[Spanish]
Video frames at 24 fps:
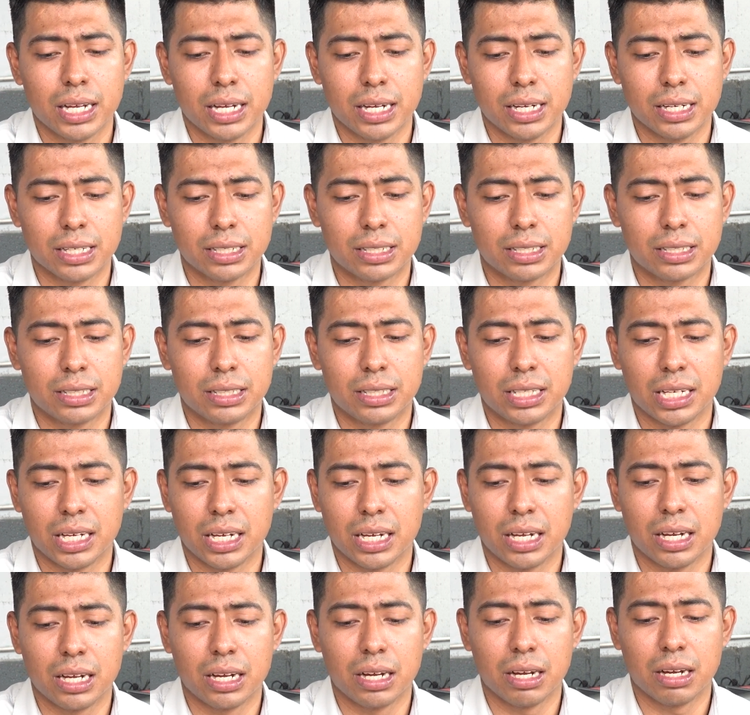
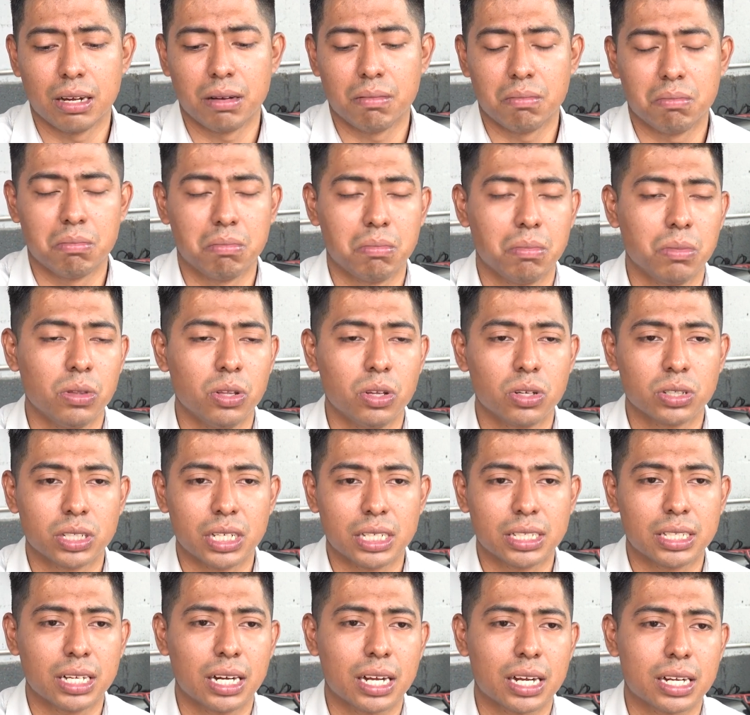este, nos
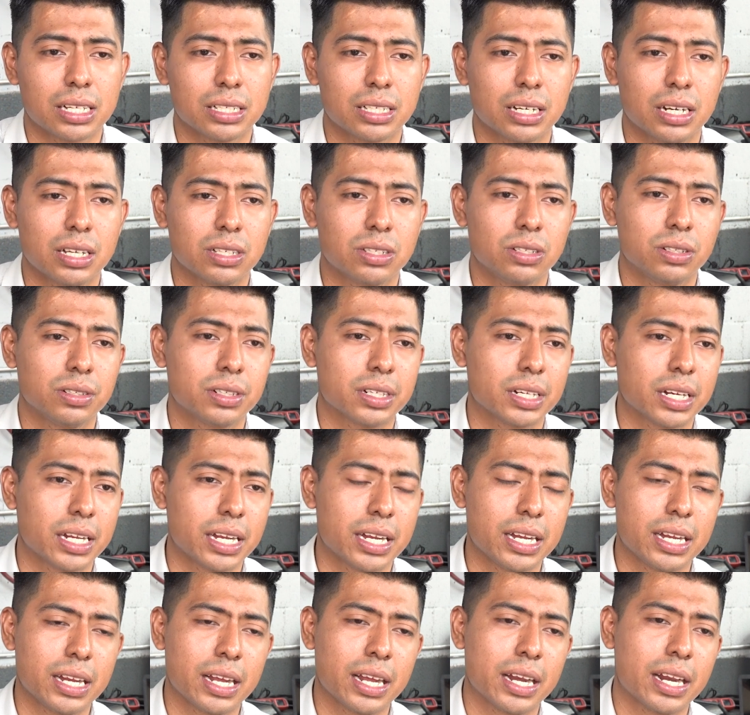hace la cancelación
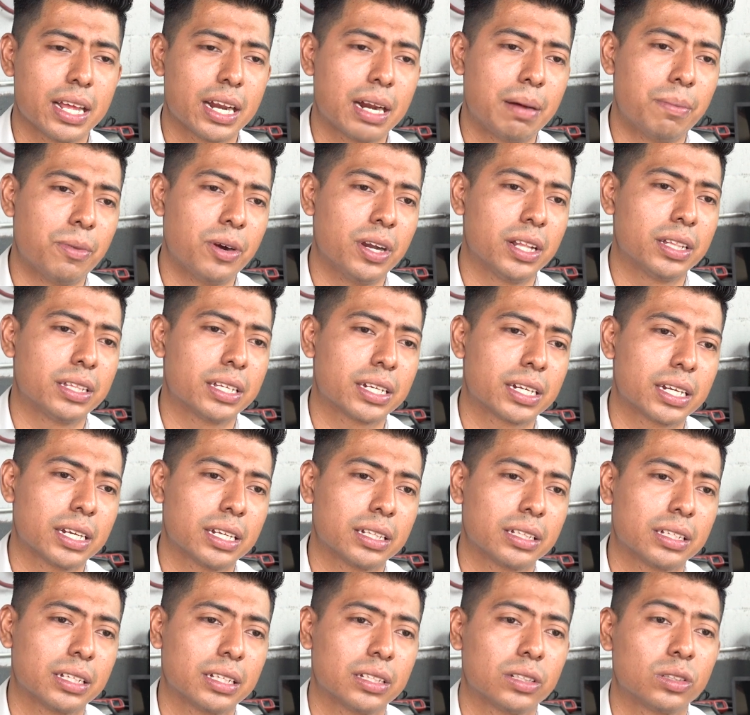y generamos el
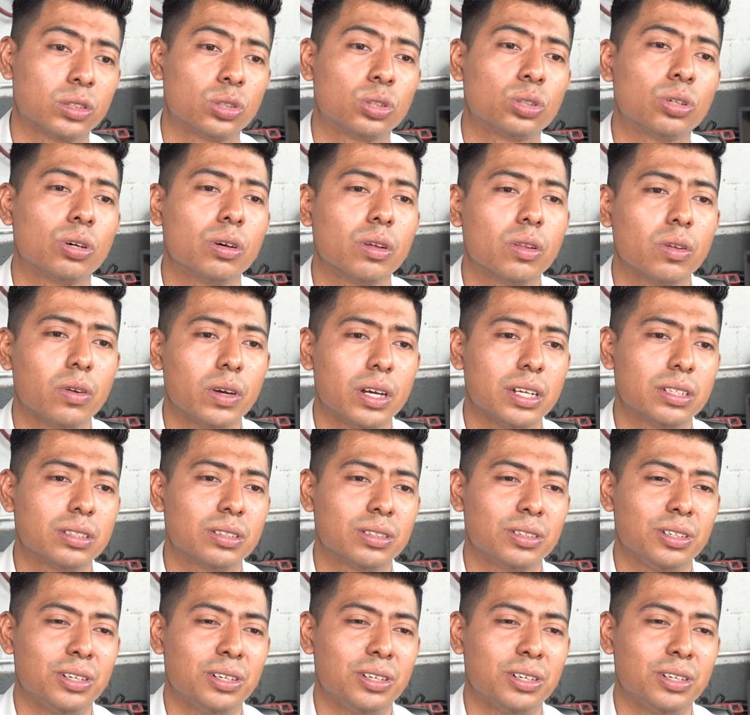tiquete. Todo eso